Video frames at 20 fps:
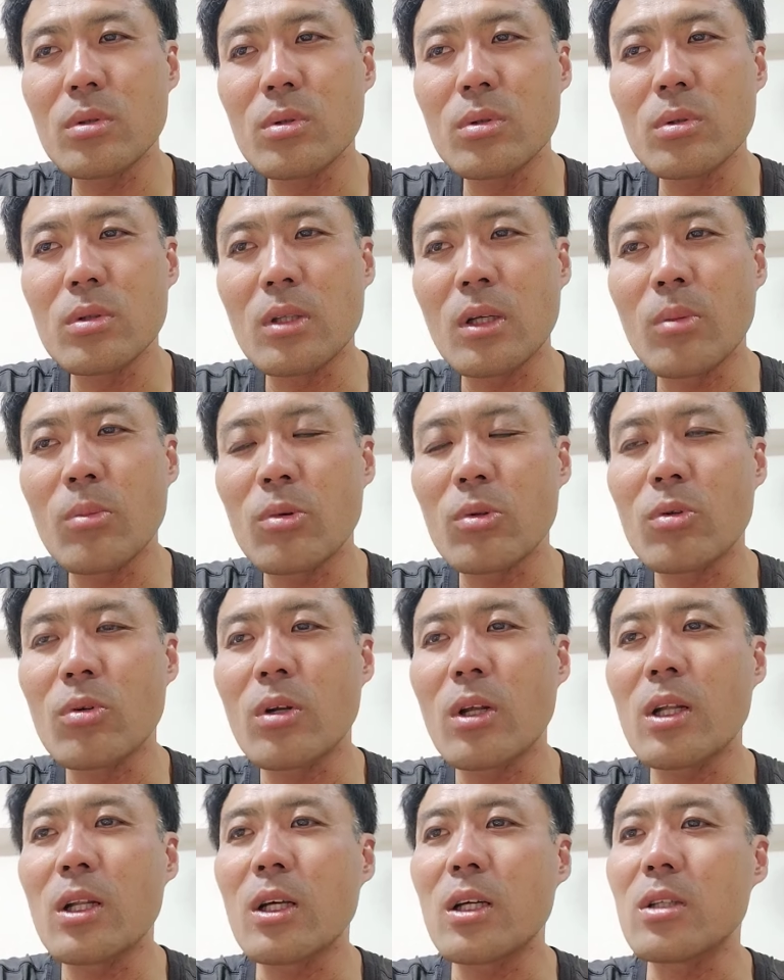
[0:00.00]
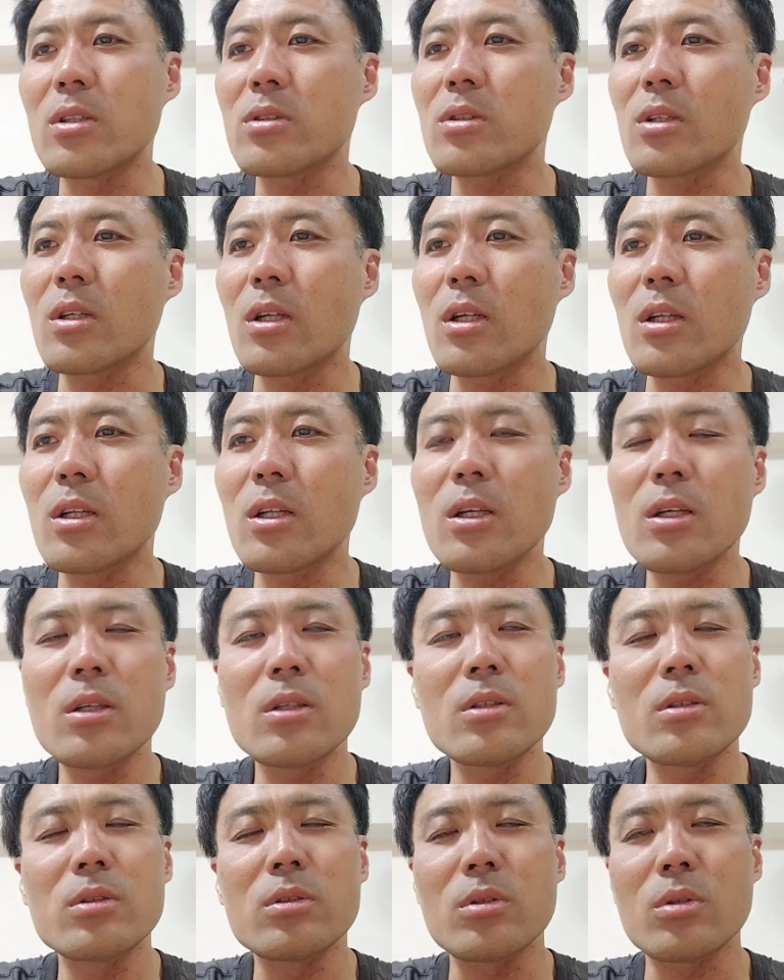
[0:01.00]
何も乗らないですからね
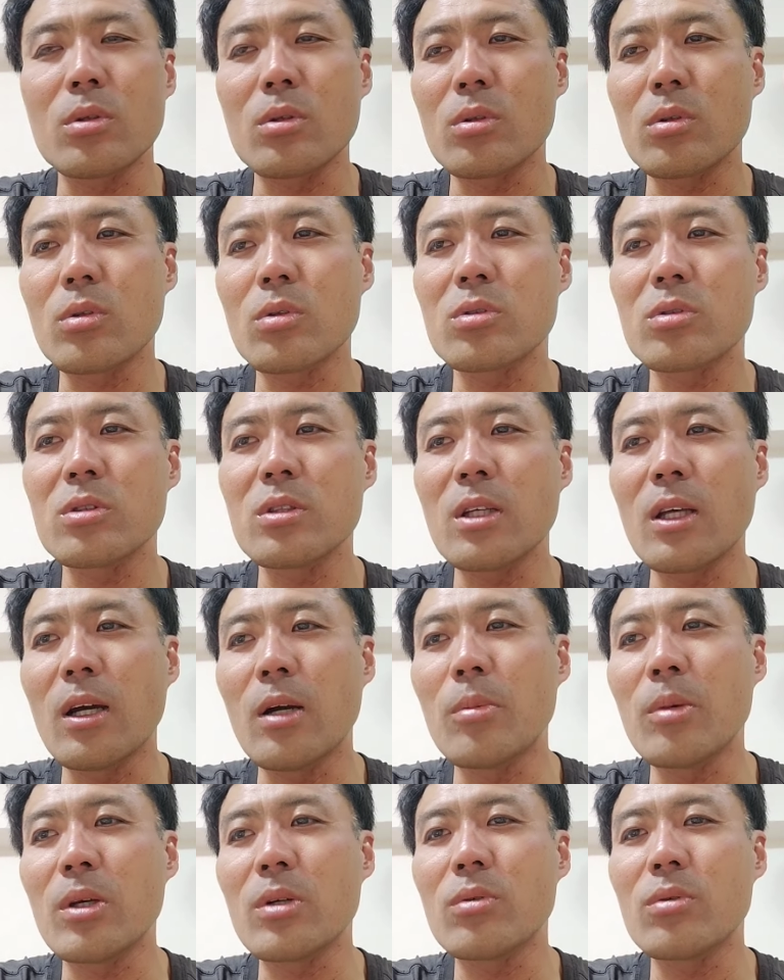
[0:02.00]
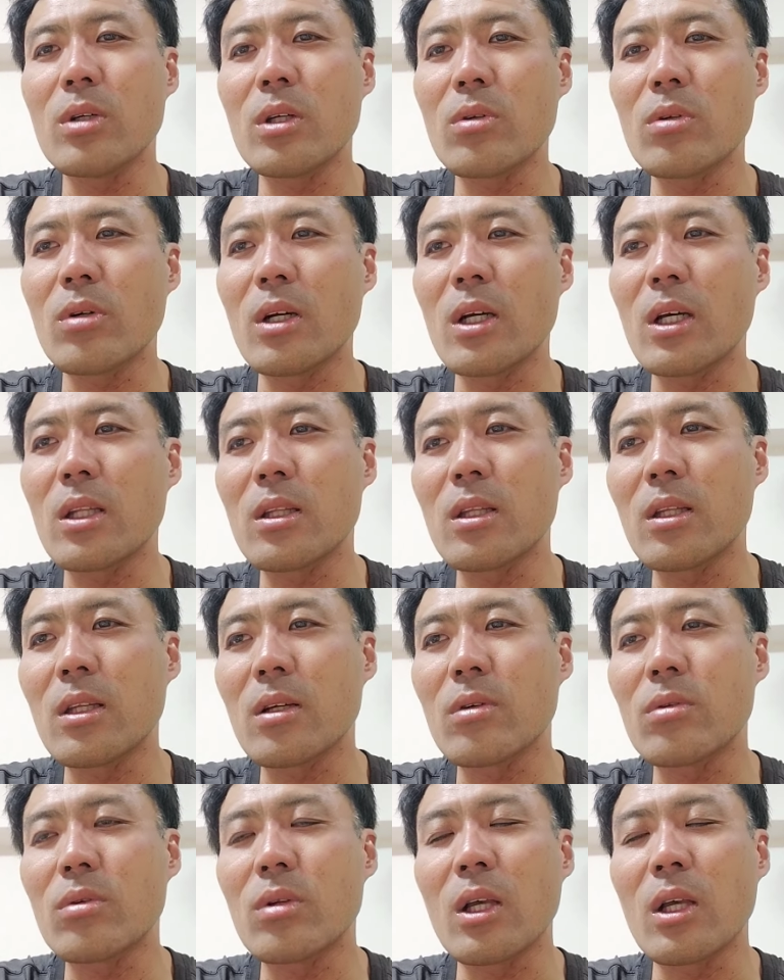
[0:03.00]
その突然アメクエとかやって
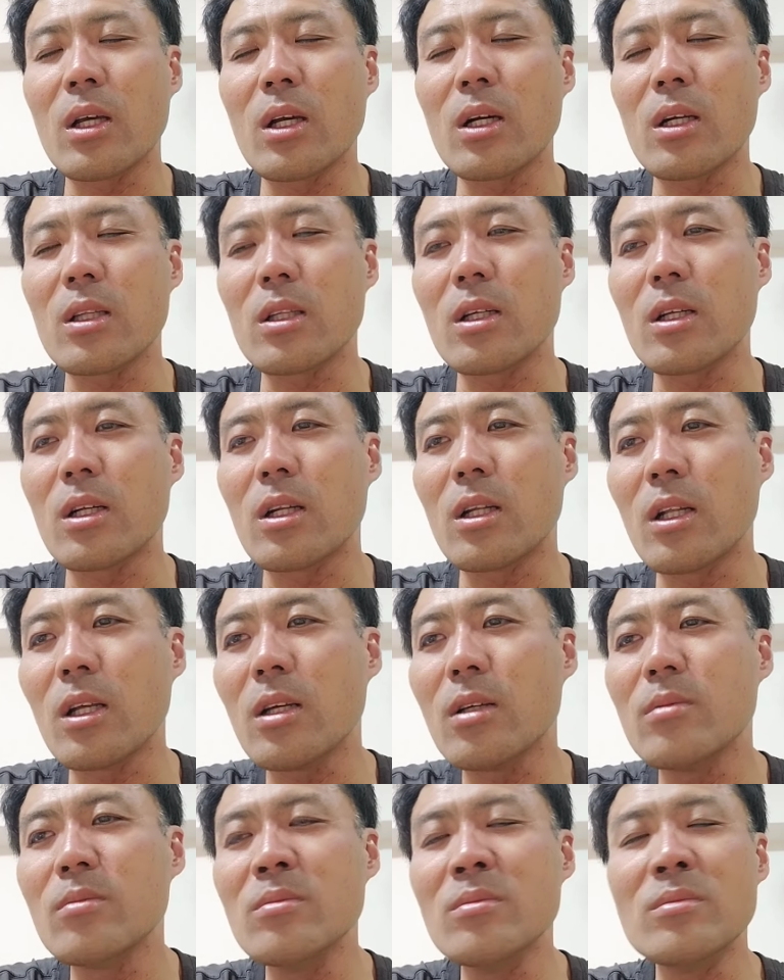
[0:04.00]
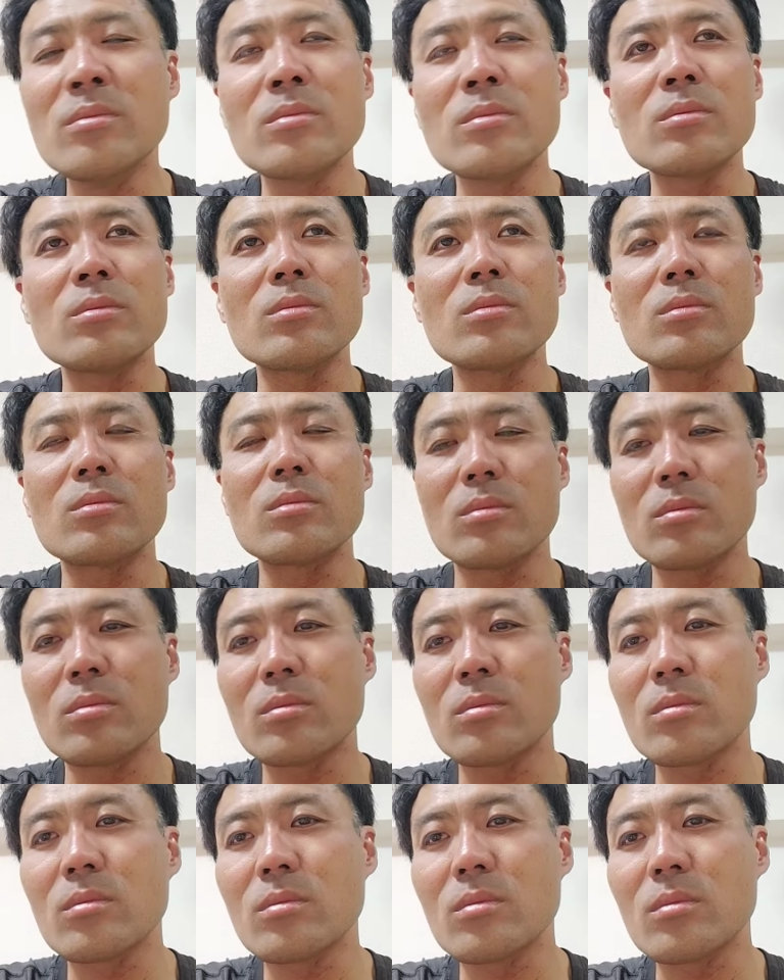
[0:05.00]
くれへんかったらねう
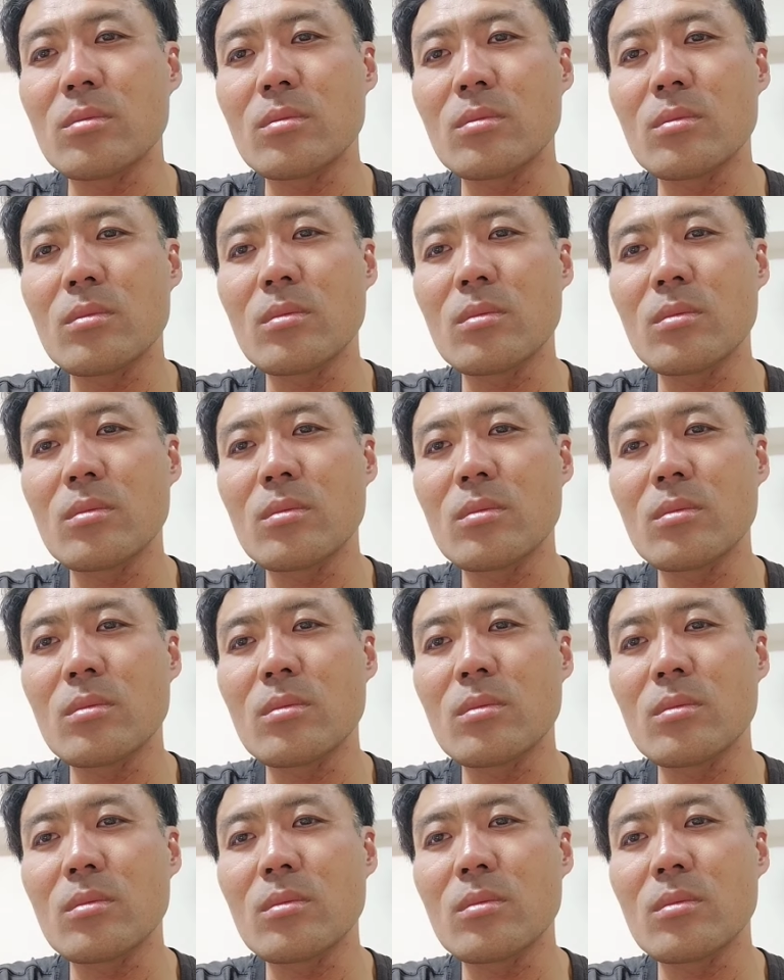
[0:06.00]
ん